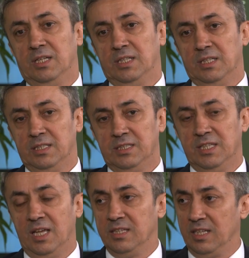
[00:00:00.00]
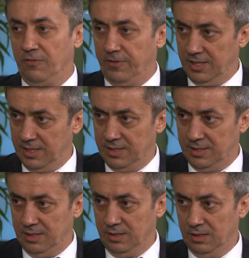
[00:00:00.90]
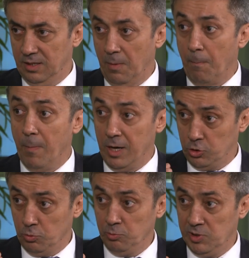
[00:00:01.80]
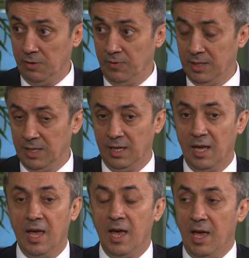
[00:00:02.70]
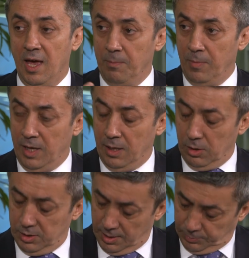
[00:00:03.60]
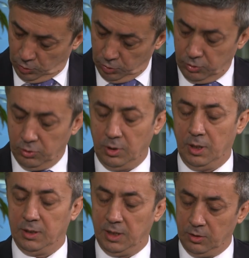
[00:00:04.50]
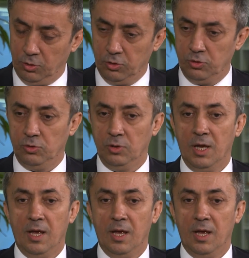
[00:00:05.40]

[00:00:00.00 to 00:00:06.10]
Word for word: e, kendini ifade etsin maksimum seviyede. Adapte hem olsun. Adapte olsun, entegre olsun.